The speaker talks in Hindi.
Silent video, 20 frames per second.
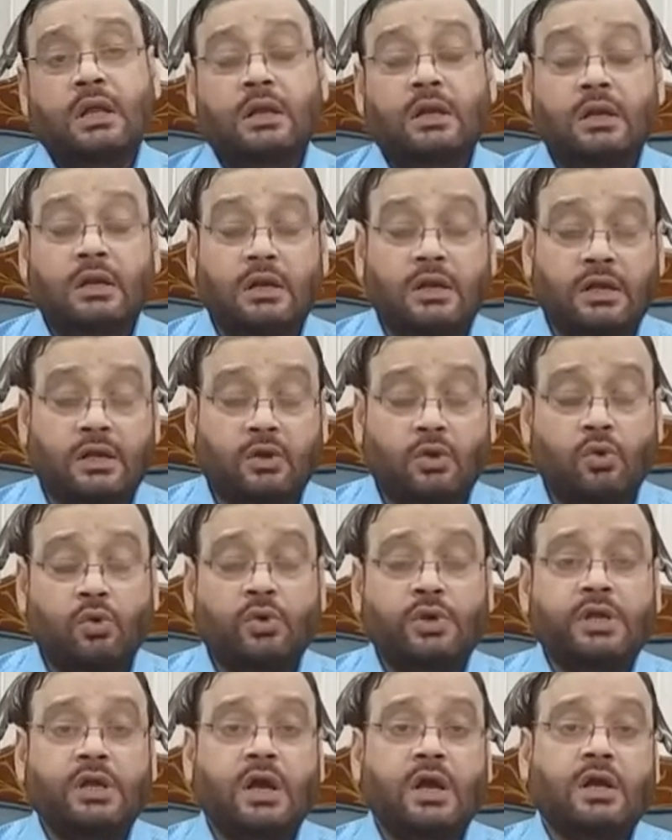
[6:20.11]

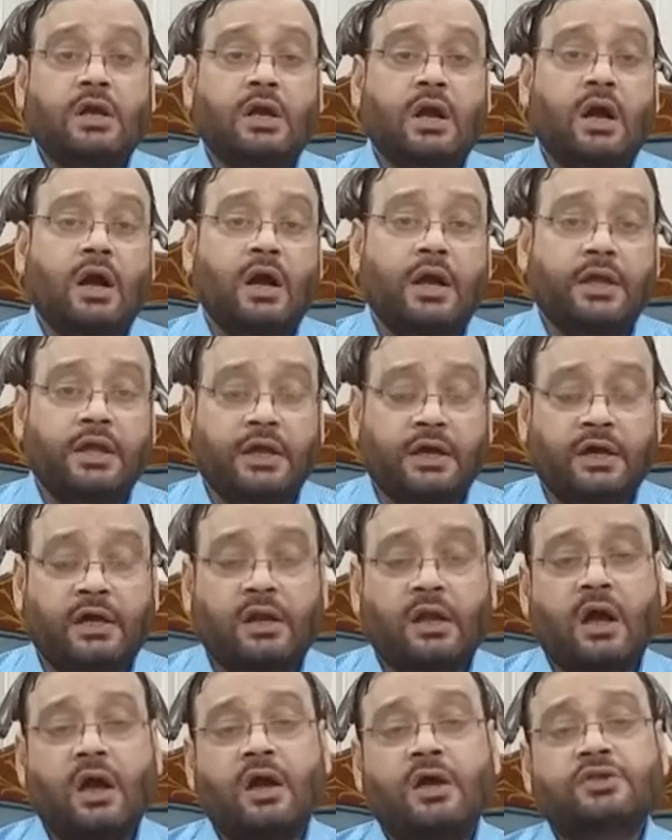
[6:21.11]
लिकोरिया का
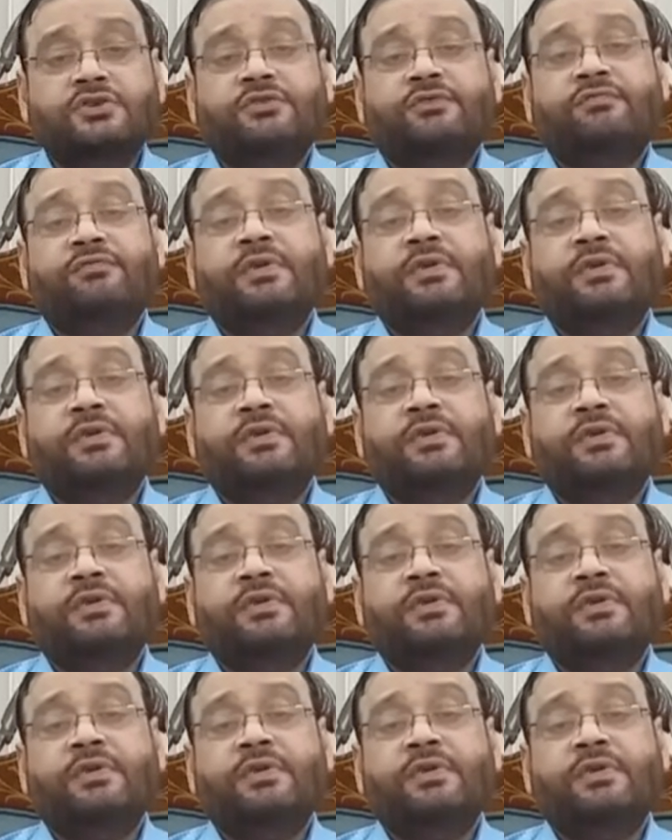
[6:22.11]
अखराज